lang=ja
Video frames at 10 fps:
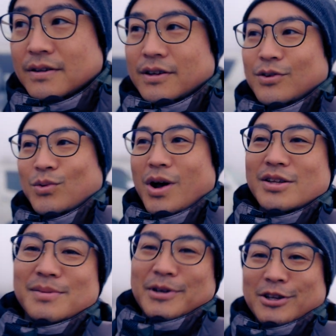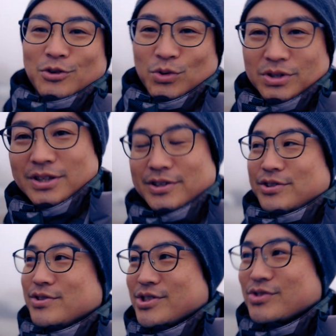でこう朝まで残ったのは
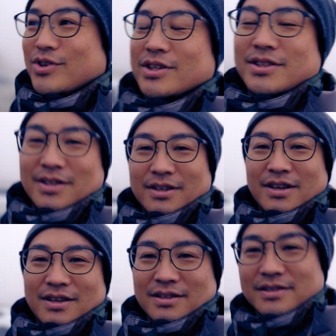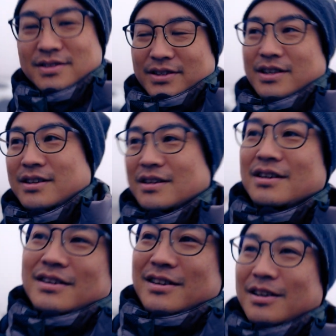有志の方だけですね。
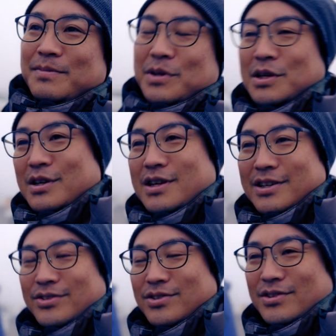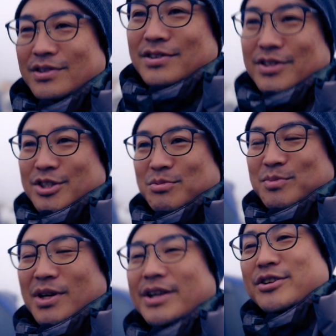やっぱ自分
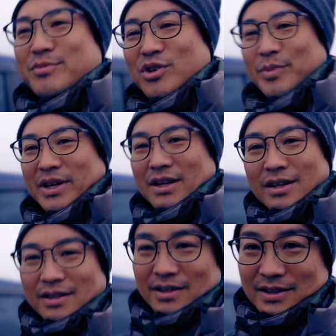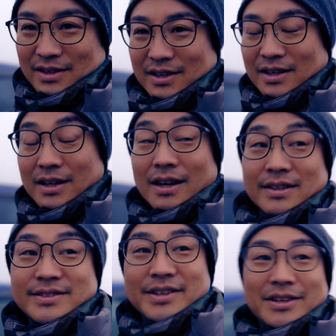も晴れる見込みがなかったから
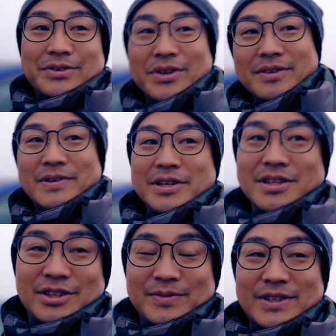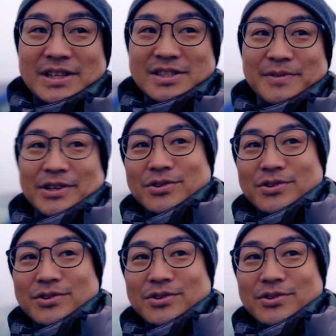朝焼け取れればいいなと思って朝まで